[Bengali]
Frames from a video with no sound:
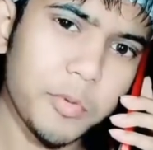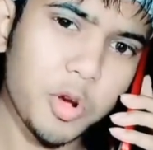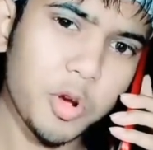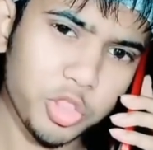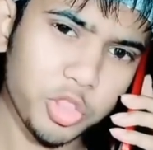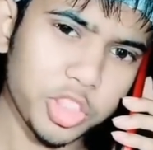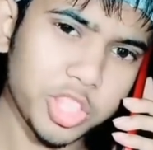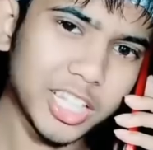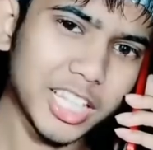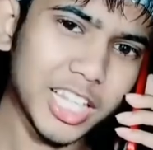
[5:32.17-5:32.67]

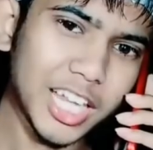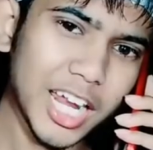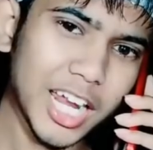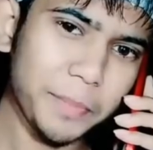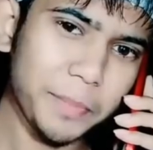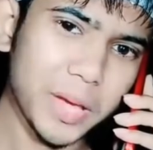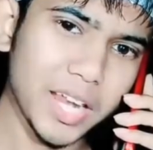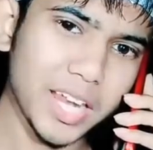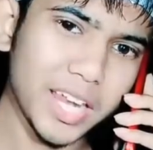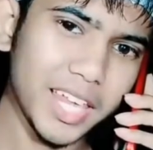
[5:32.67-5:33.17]
মন দিতে না
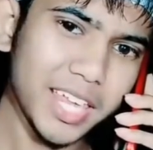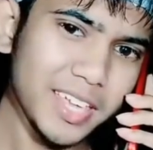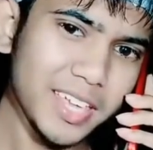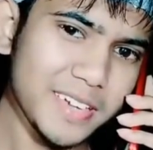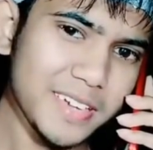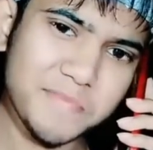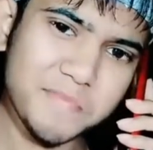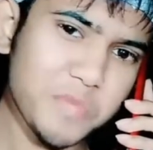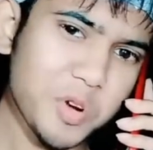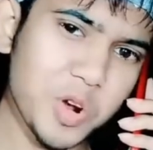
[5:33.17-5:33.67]
পারলে
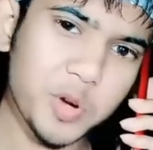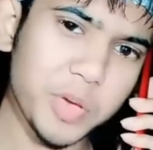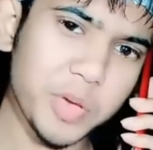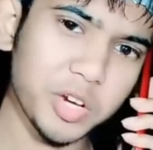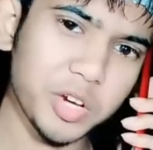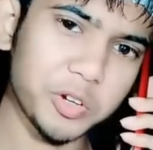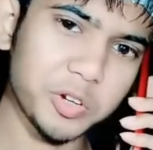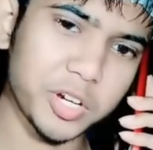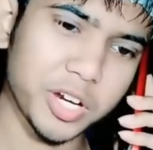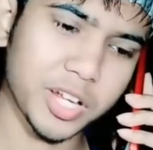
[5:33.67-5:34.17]
মন
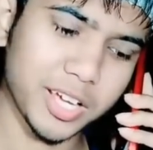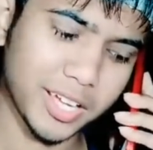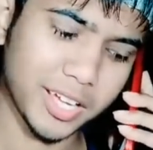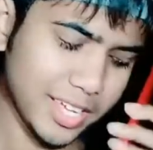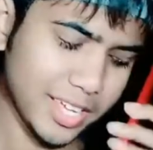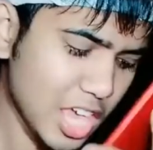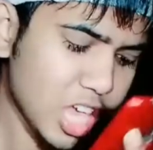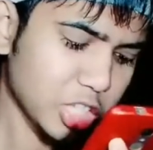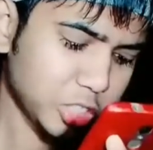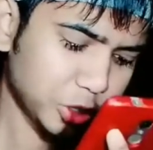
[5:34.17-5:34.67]
ভেঙো না
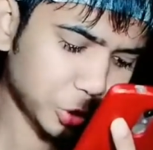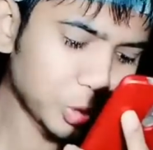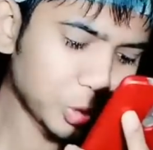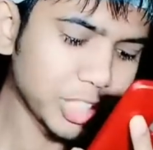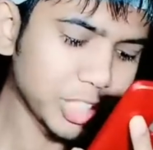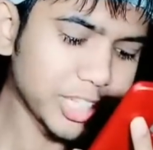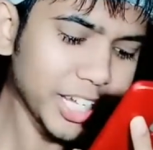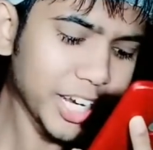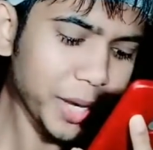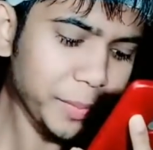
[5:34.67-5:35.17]
সুখ
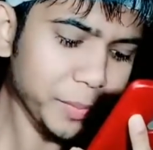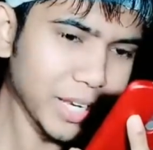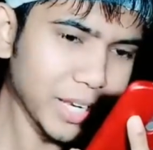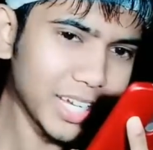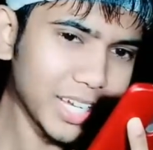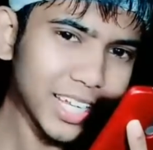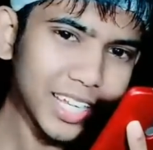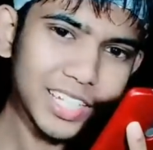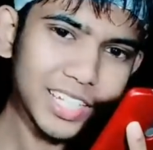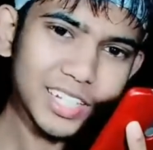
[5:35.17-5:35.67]
দিতে না
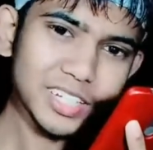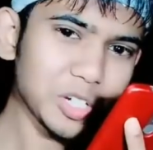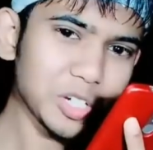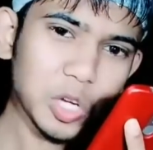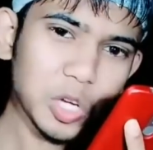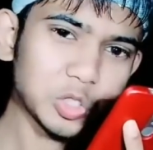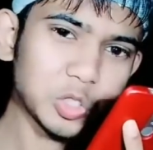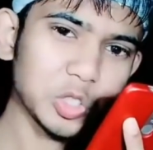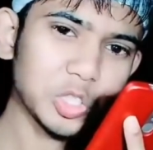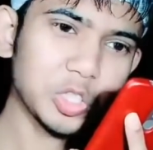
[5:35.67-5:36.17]
পারলে
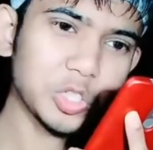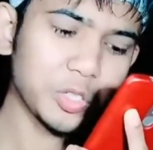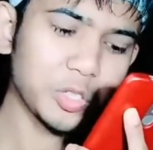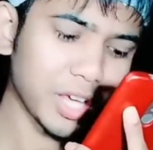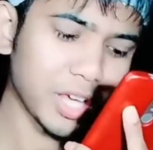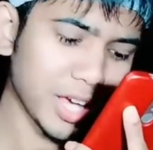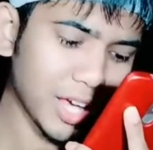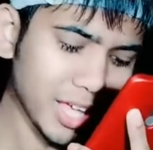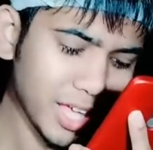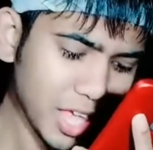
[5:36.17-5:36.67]
কষ্ট দিও
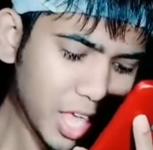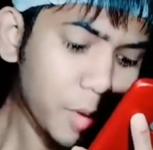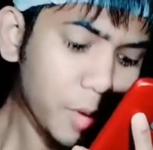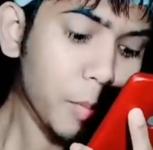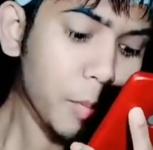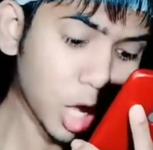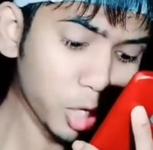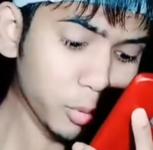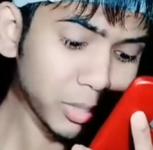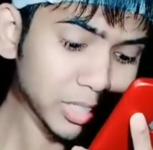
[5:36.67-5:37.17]
না
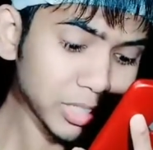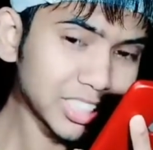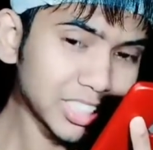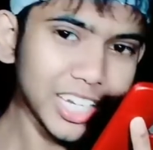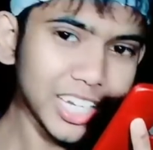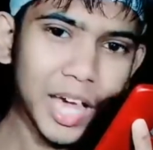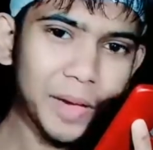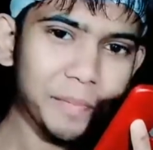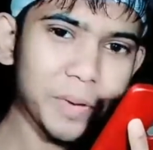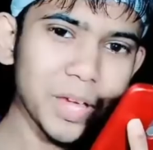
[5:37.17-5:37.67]

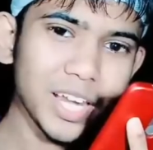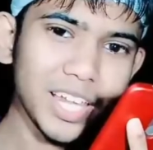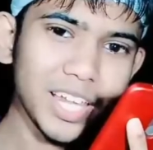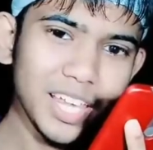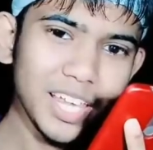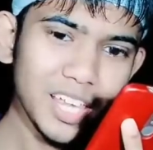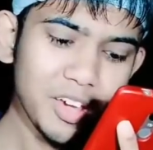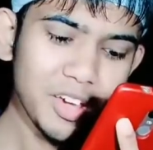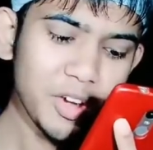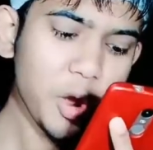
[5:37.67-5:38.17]
ভালোবাসতে না
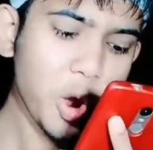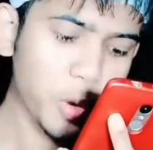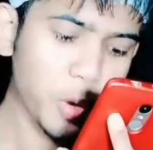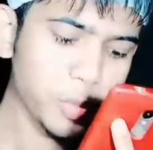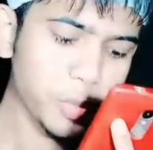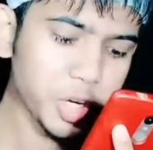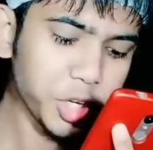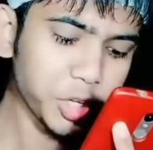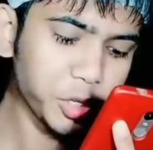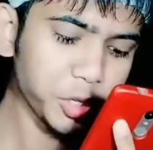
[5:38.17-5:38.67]
পারলে
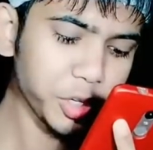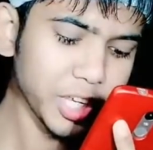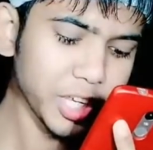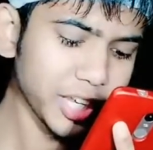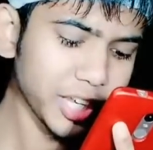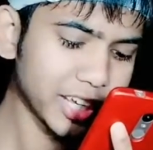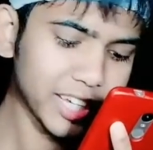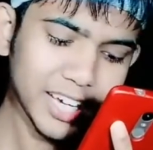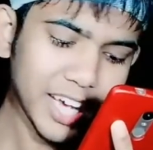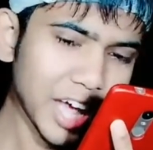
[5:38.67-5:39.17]
অভিনয়
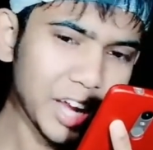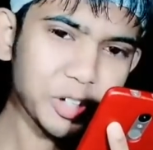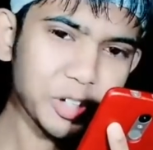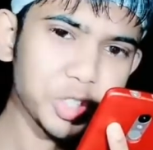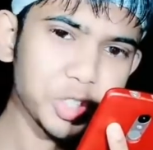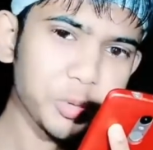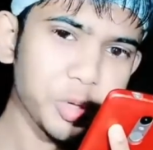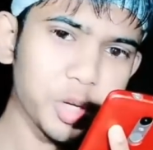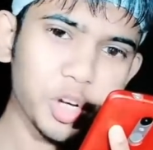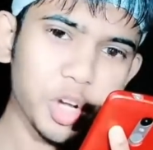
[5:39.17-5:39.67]
করে
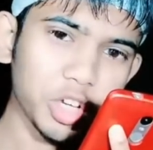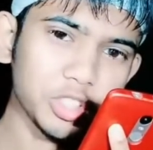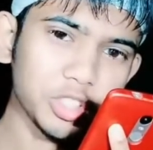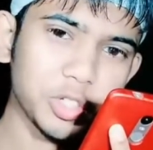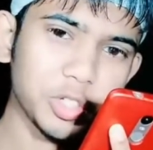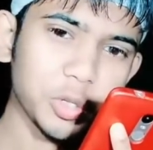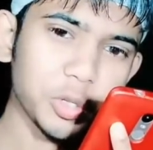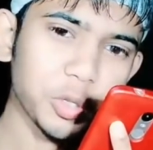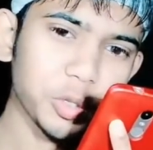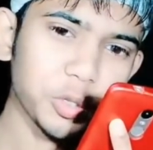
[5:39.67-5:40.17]
কারোর জীবন
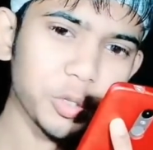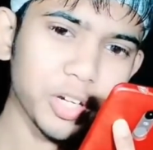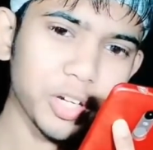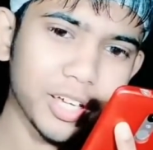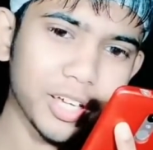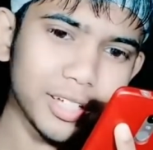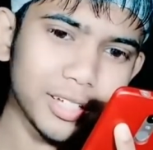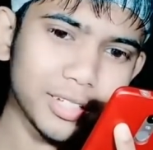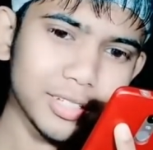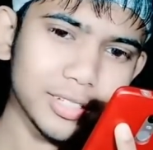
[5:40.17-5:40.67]
নষ্ট
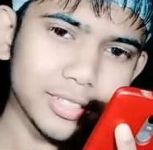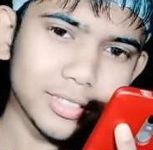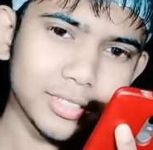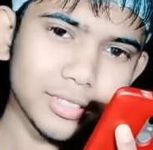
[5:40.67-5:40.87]
করো না